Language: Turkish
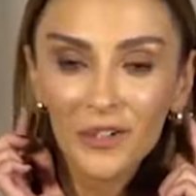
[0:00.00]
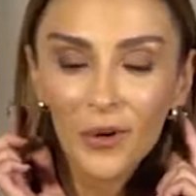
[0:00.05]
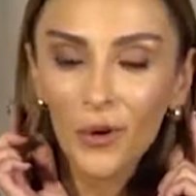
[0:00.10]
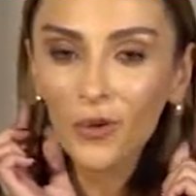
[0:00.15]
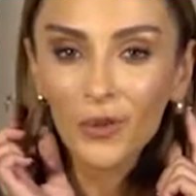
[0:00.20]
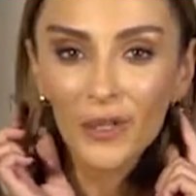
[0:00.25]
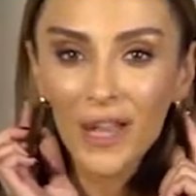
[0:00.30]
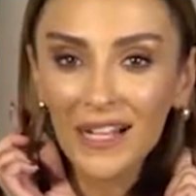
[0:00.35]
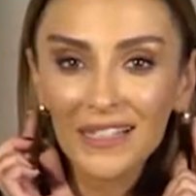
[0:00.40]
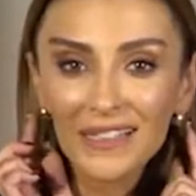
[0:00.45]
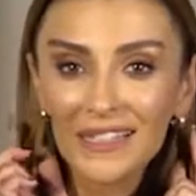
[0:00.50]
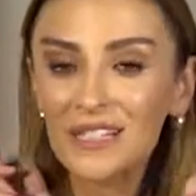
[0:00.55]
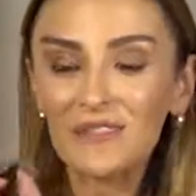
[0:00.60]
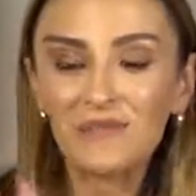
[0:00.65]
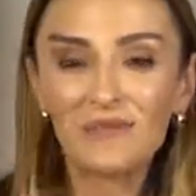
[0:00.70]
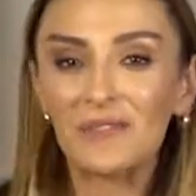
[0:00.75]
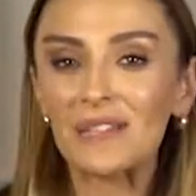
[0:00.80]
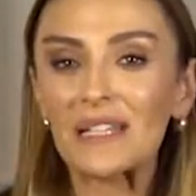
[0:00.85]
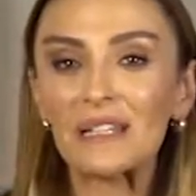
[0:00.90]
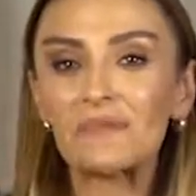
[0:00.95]
O
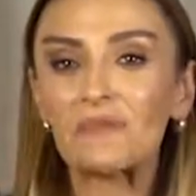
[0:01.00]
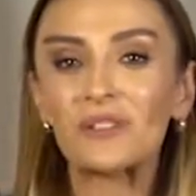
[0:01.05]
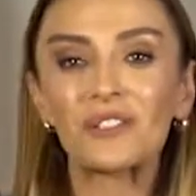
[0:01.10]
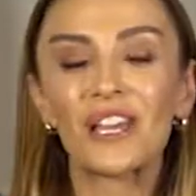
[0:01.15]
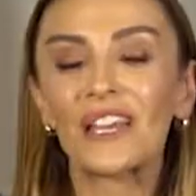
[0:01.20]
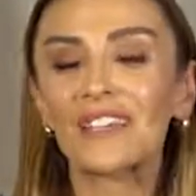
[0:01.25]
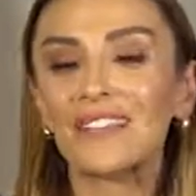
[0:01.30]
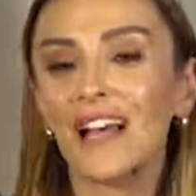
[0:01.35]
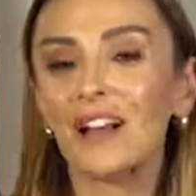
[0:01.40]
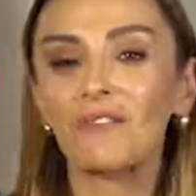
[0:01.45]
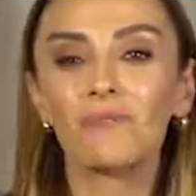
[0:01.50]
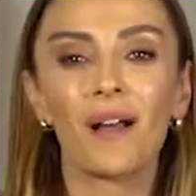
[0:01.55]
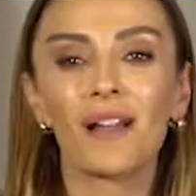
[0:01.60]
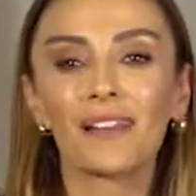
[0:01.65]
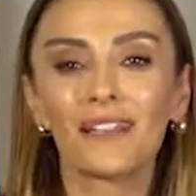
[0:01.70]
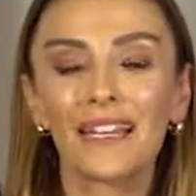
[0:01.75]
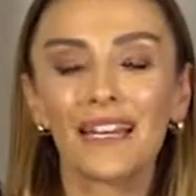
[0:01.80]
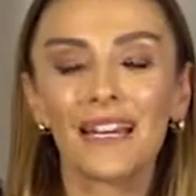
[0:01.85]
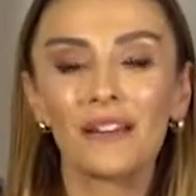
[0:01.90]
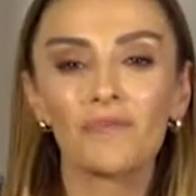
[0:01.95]
kulaklara minik bir şey
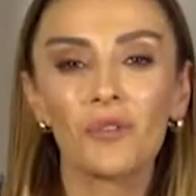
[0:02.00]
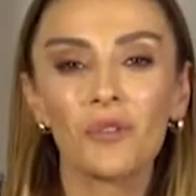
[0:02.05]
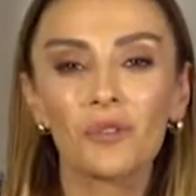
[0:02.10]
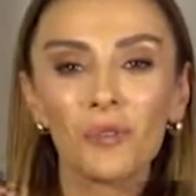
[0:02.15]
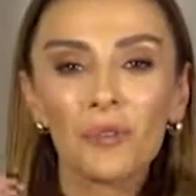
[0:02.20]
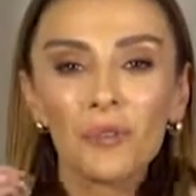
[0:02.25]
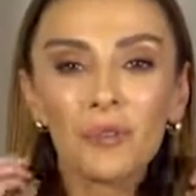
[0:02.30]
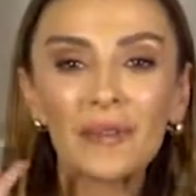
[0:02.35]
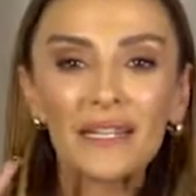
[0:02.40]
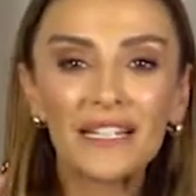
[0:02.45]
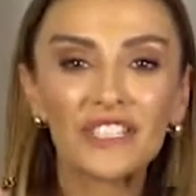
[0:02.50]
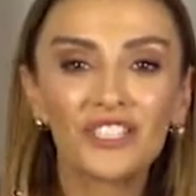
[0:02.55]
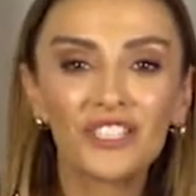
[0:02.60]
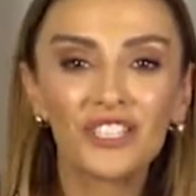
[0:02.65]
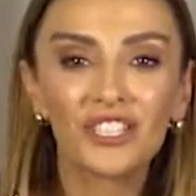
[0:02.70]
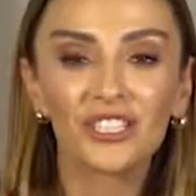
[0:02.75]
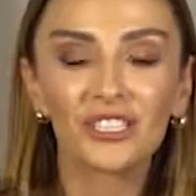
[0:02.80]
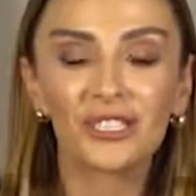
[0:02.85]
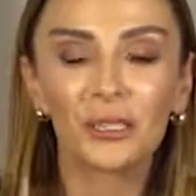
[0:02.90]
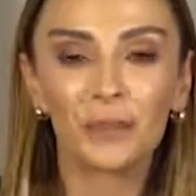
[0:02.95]
takman gerekmiyor mu? Bir
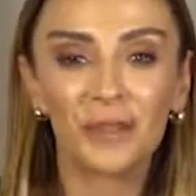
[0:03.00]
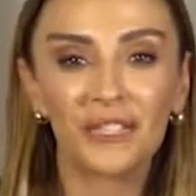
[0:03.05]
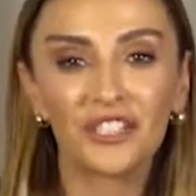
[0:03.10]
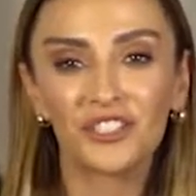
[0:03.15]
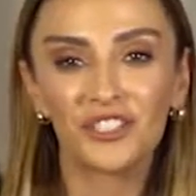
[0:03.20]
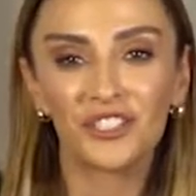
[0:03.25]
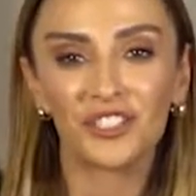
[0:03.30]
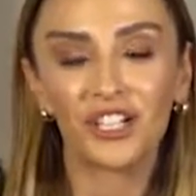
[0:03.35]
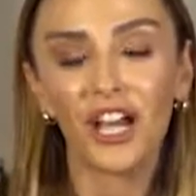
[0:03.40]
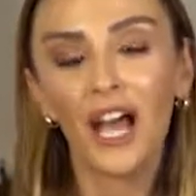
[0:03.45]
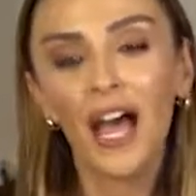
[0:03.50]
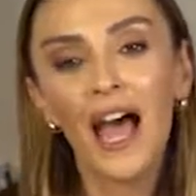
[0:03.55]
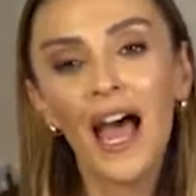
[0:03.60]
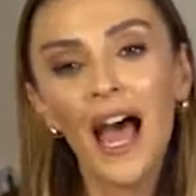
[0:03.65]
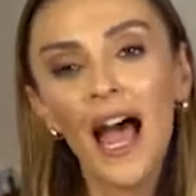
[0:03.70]
ışıltı, bir ışık.